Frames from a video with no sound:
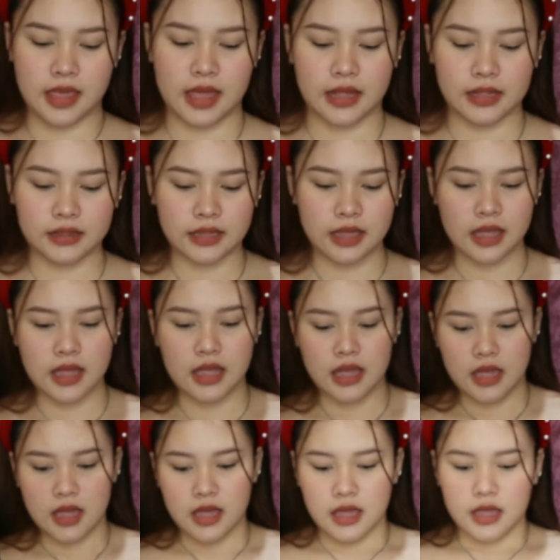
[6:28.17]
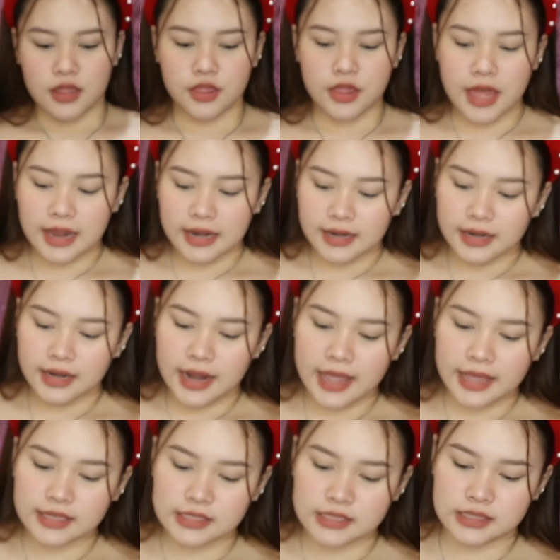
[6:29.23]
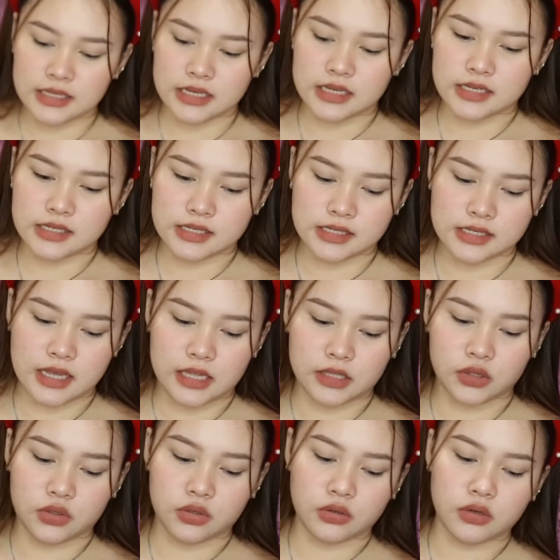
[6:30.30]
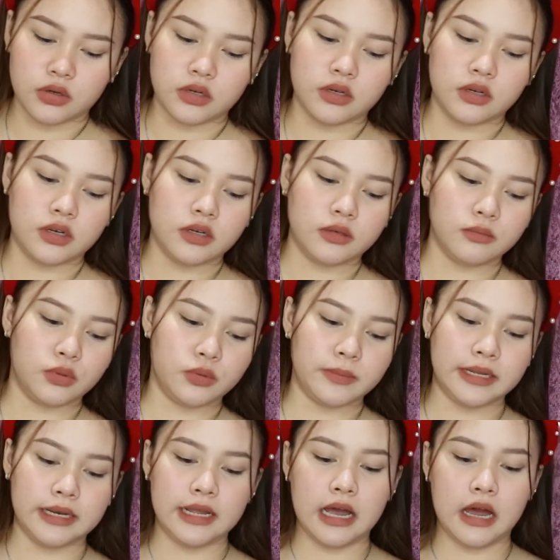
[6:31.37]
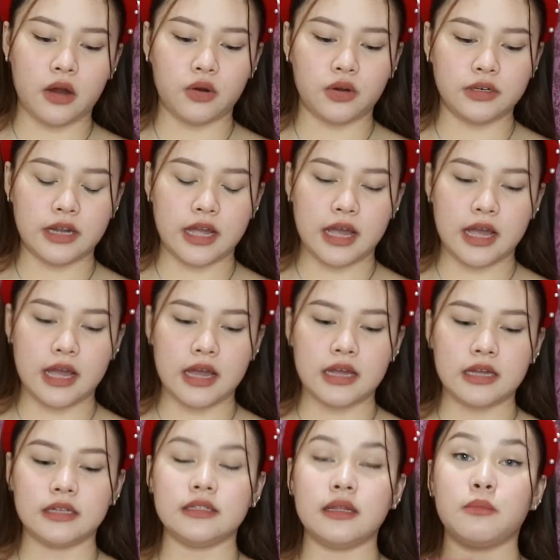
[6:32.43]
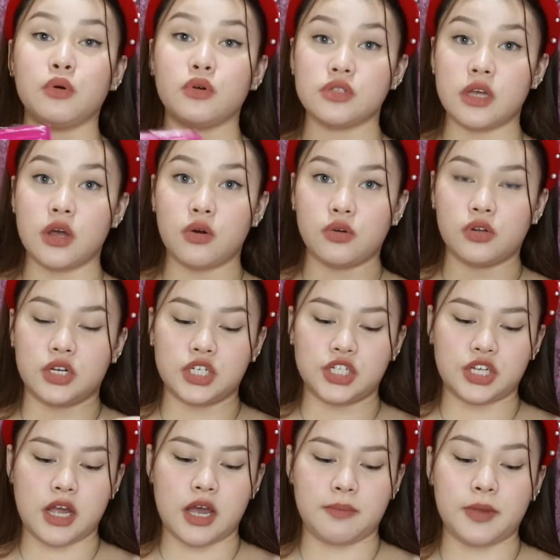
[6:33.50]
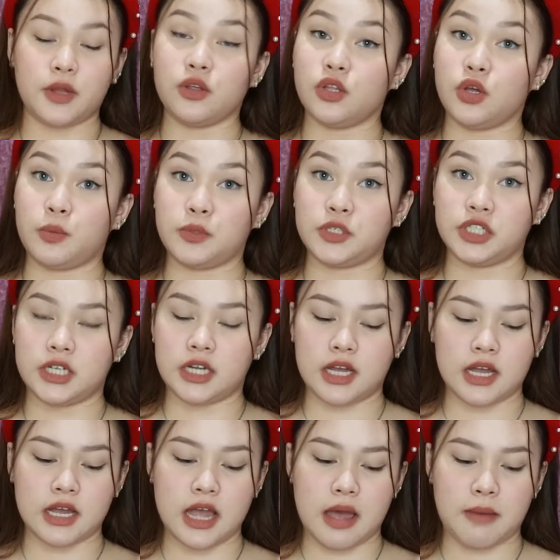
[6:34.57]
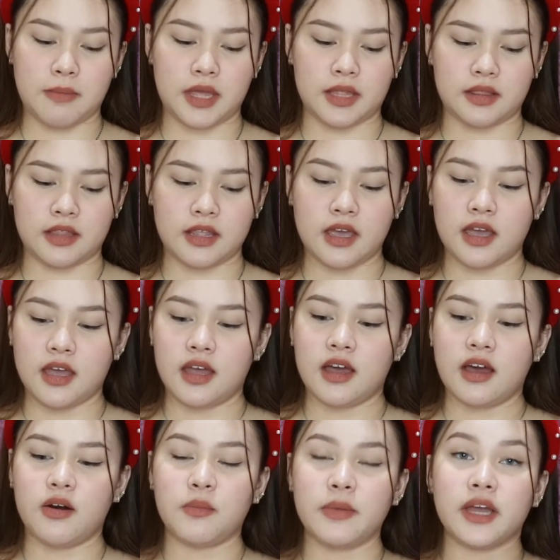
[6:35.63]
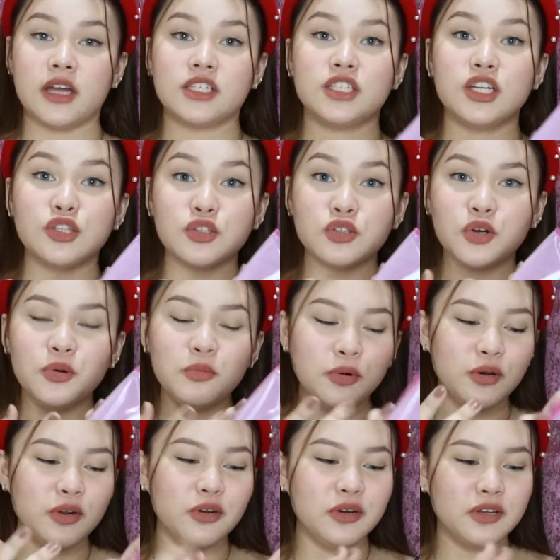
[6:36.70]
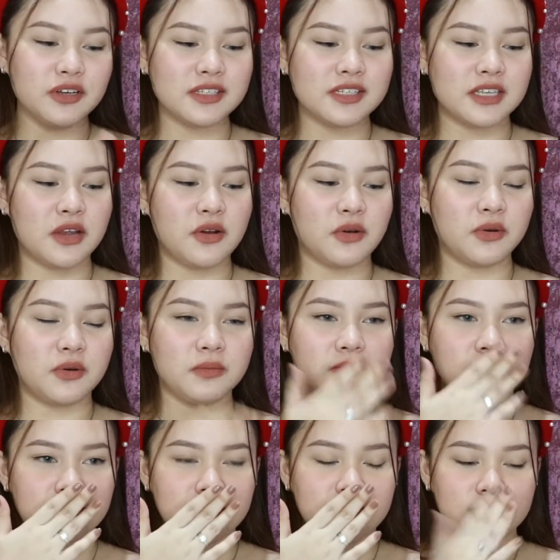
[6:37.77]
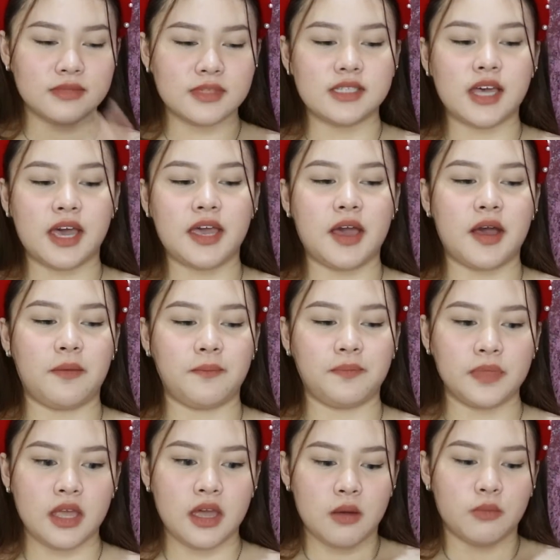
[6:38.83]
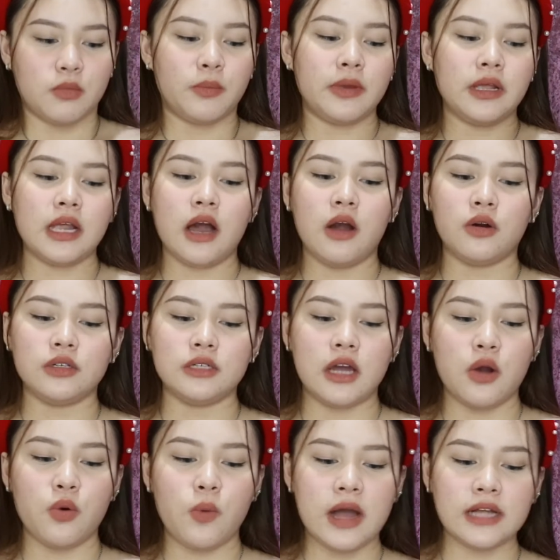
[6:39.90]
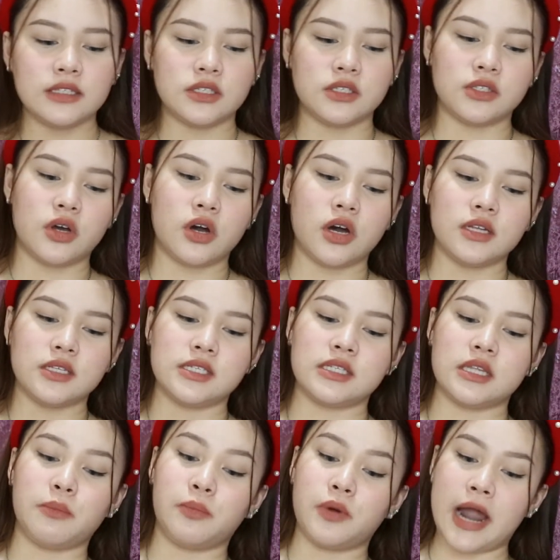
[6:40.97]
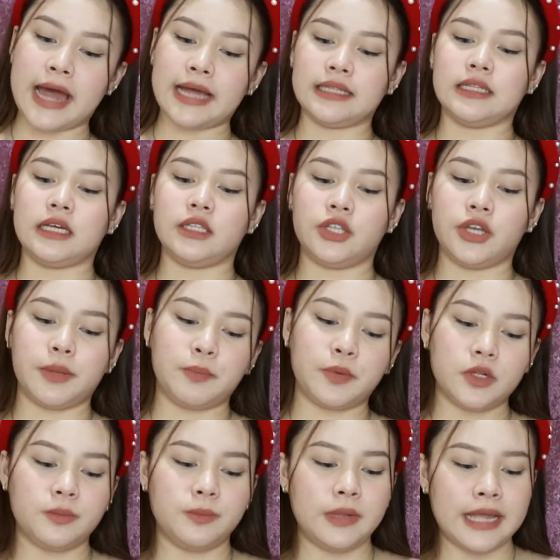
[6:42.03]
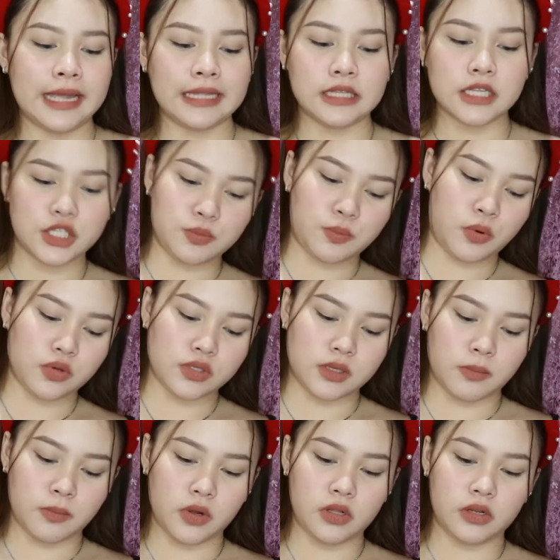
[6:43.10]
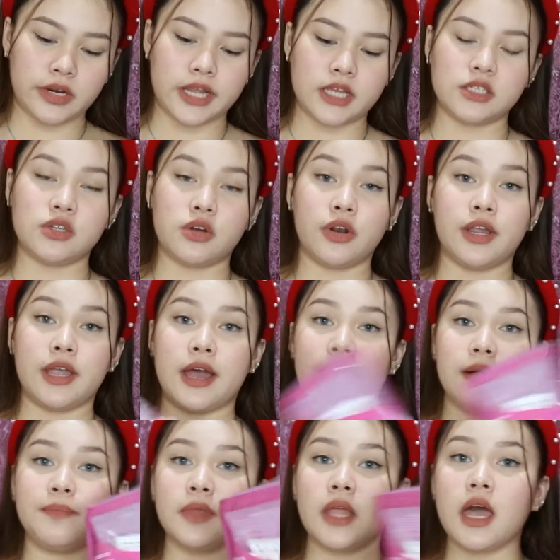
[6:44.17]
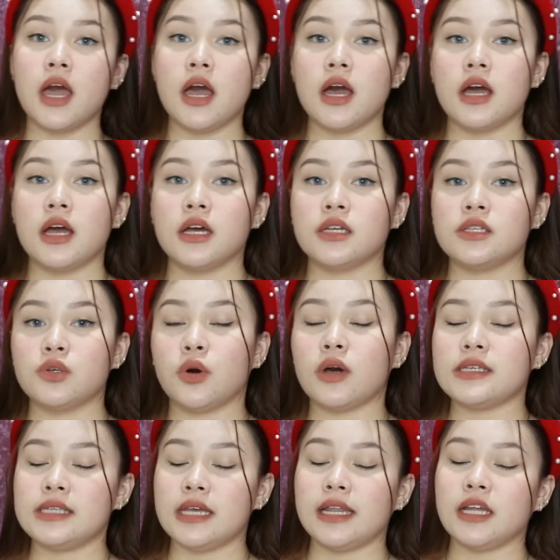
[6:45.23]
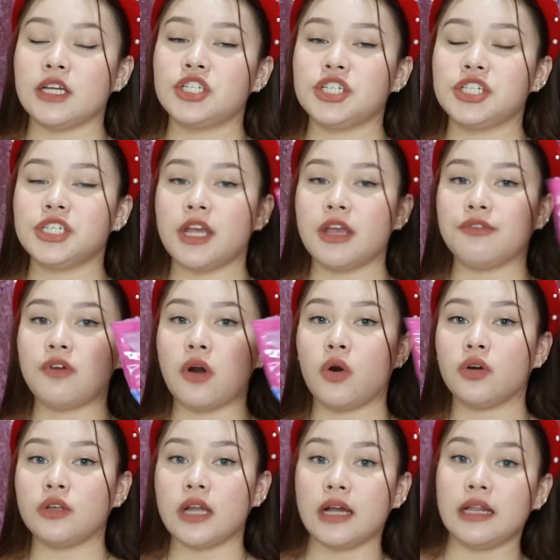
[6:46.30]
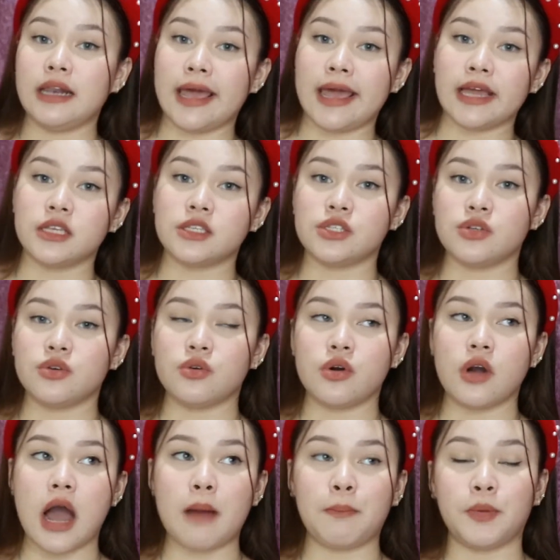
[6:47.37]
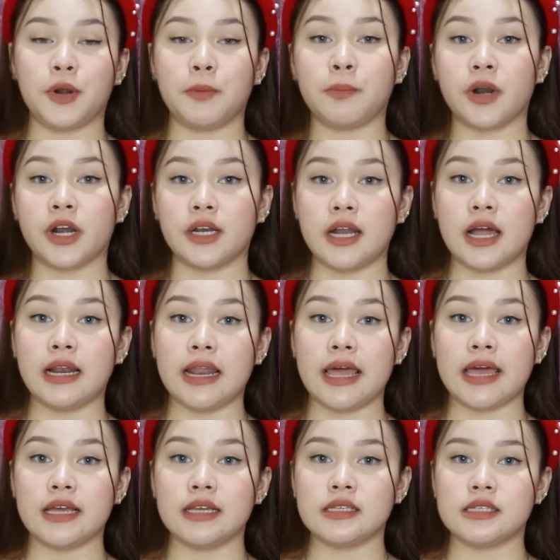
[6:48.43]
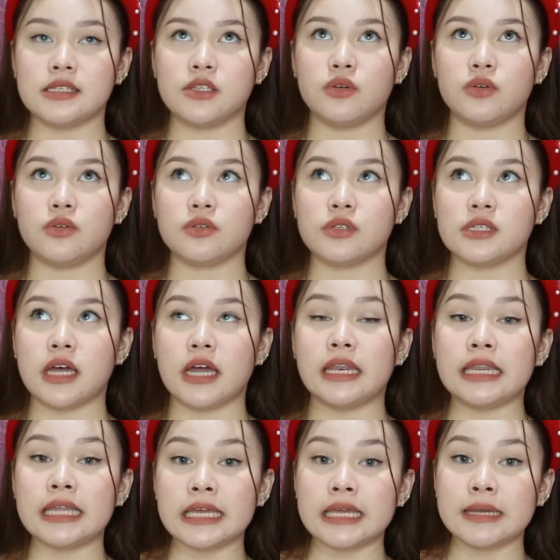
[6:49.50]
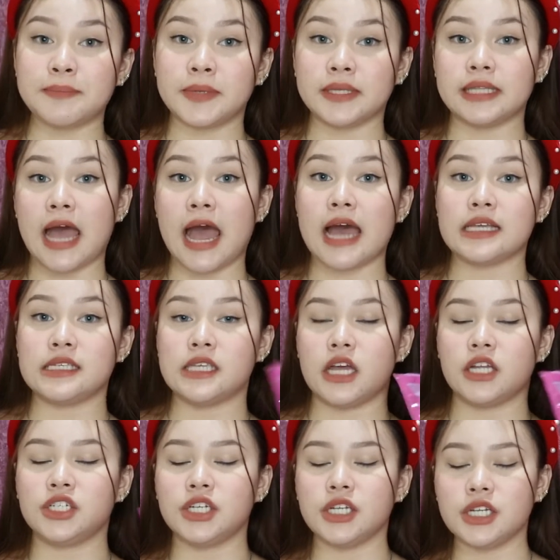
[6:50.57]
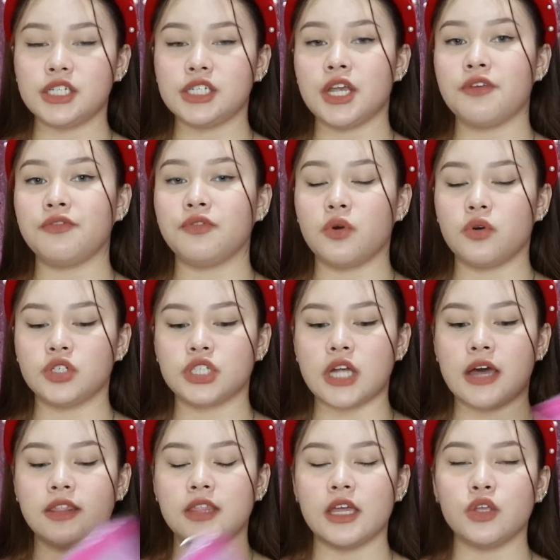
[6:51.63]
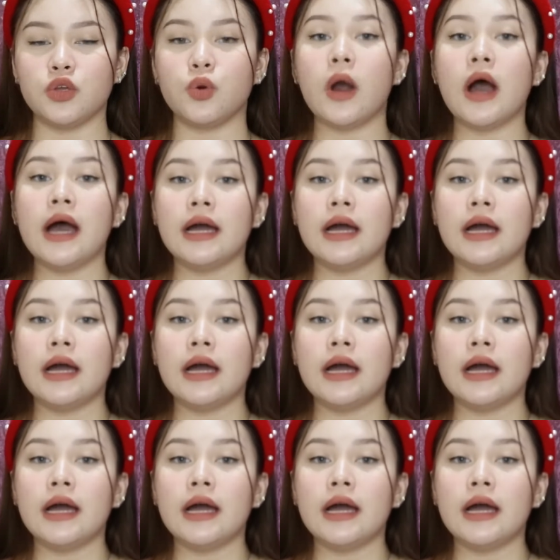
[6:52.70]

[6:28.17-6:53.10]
Yan. Then, next is etong bumili ako ng nabuksan ko na siya, pero hindi ko pa siya nagagamit. Oh my gosh, dito tumulo yung serum. Sayang. Bumili ako ng Watsons na brand na triple blade disposable razor. Yan. So, kasi nag-shave ako ng legs, yung upper part ng legs, yung sa knee pataas yan, sinishave ko siya. Then, yung